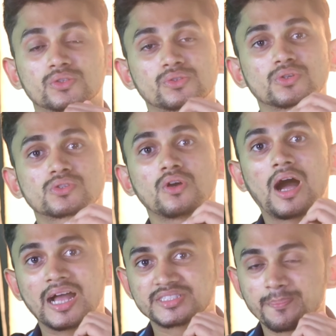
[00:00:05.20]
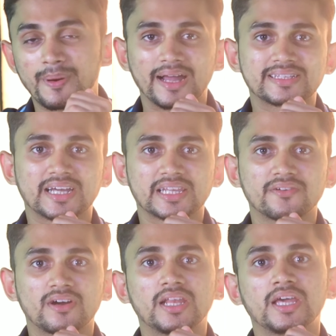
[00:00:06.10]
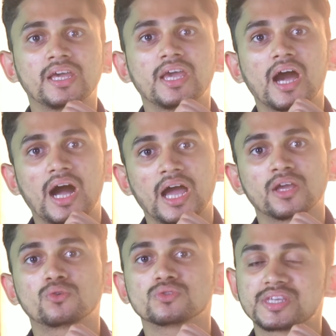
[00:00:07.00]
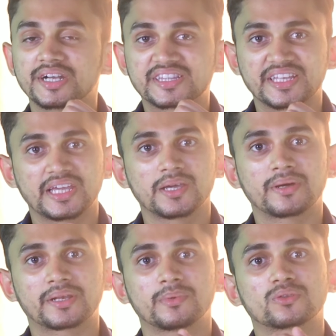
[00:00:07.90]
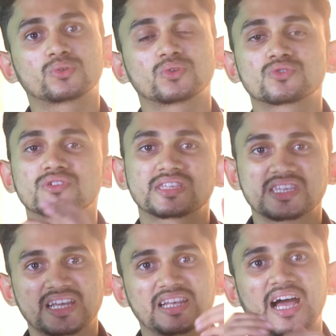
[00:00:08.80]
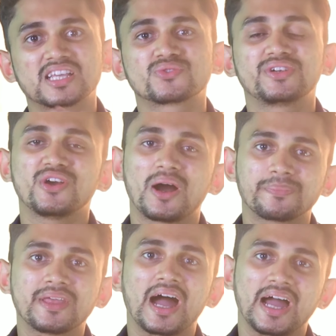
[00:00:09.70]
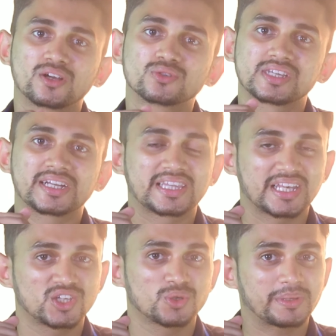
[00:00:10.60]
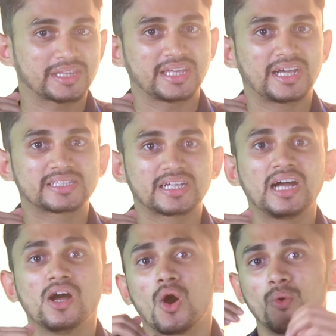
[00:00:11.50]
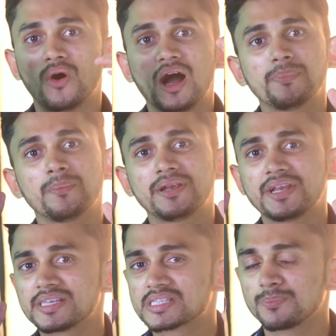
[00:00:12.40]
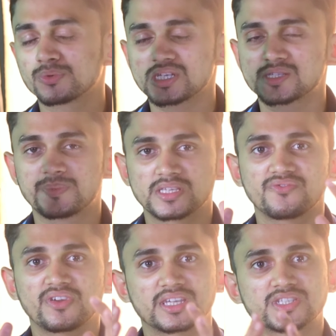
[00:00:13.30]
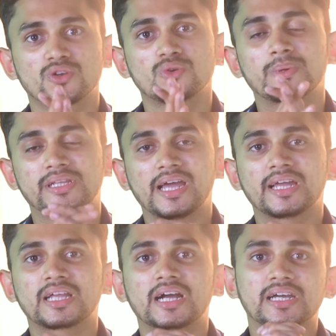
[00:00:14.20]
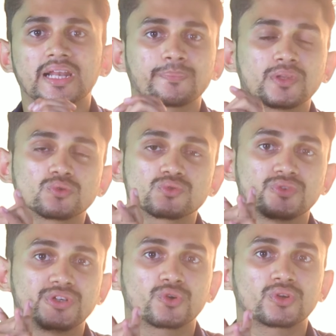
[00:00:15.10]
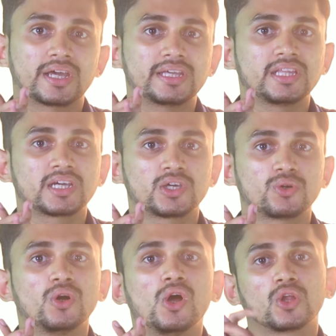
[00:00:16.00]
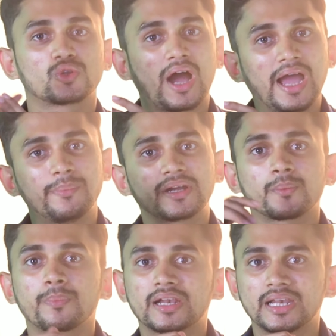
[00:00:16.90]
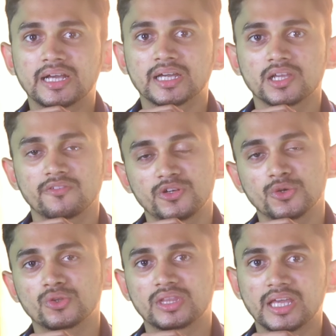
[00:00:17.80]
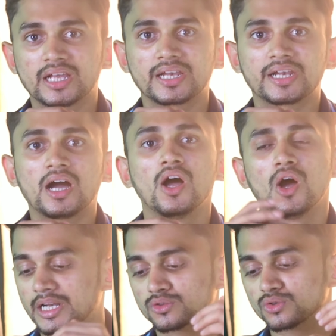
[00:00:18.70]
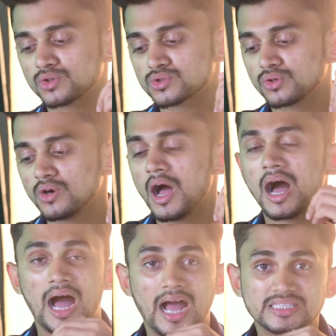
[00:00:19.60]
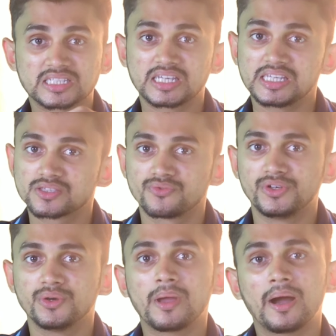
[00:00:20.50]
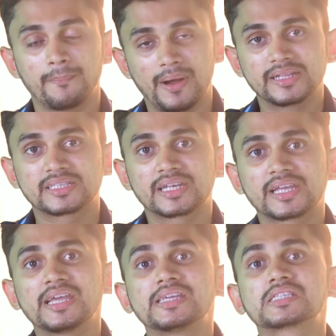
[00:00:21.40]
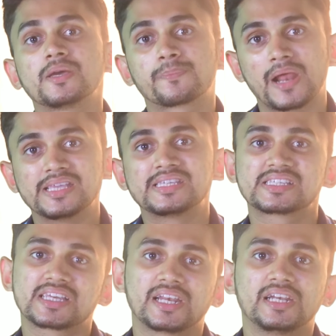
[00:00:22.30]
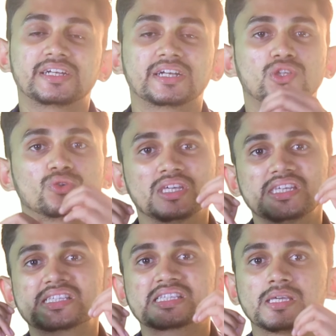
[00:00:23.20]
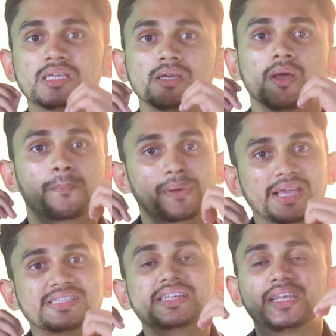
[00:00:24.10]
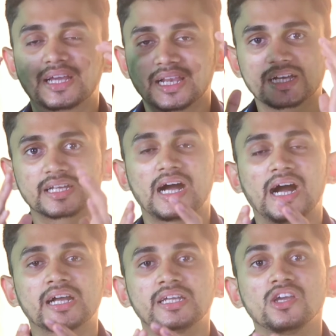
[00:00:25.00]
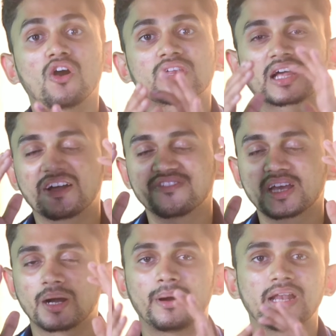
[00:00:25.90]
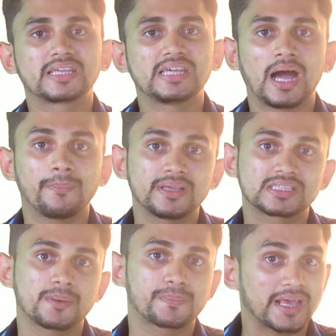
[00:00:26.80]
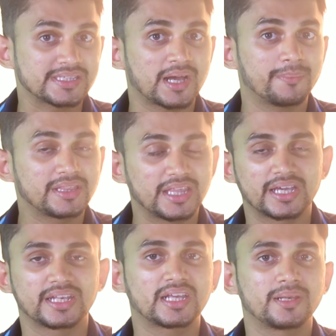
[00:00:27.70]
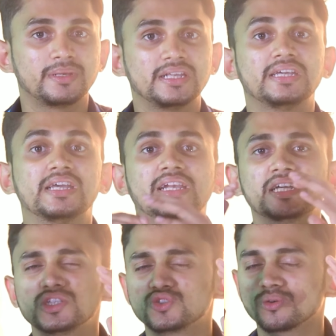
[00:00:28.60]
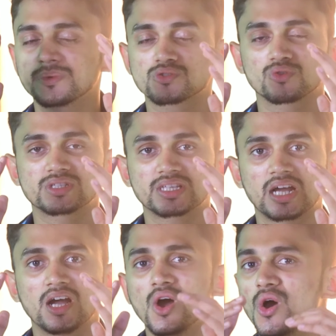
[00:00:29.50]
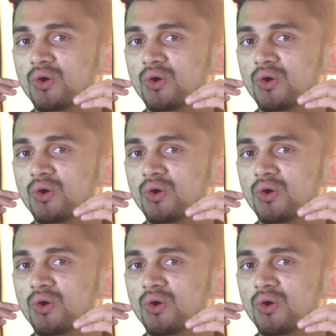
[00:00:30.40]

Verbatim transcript: तो दोस्तों आज हम बात करने वाले हैं आईको जेड थ्री के बारे में तो दोस्तों जैसे कि लास्ट वीडियो आपने आइको जेड थ्री के ऊपर देखा था वहाँ पे मैंने इसके पूरी स्पेसिफिकेशन को बताया था अगर आपने उस वीडियो को नहीं देखे हो तो आई बटन पे क्लिक करके वीडियो को देख लेना तो दोस्तों आज की इस वीडियो में हम बात करेंगे इसकी प्राइजिंग से रिलेटेड क्योंकि इसकी प्राइजिंग निकल कर आ गई है और काफ़ी कमाल की यहाँ पे इसकी प्राइजिंग हमें देखने के लिए मिली है यानी कि जो मैं सोचा था